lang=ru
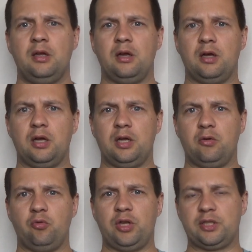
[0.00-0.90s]
Э,
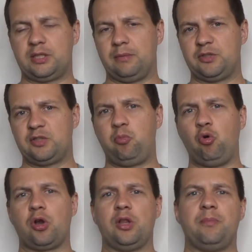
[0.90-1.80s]
у нас там
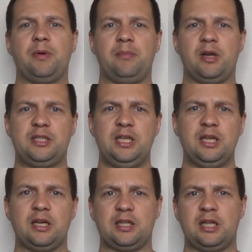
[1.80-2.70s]
споры, например,
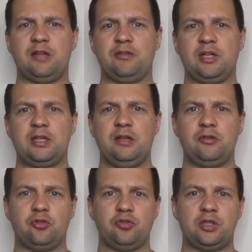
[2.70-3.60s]
денег, откладывать, не
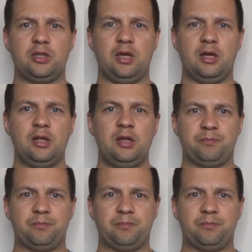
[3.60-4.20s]
откладывать, он всегда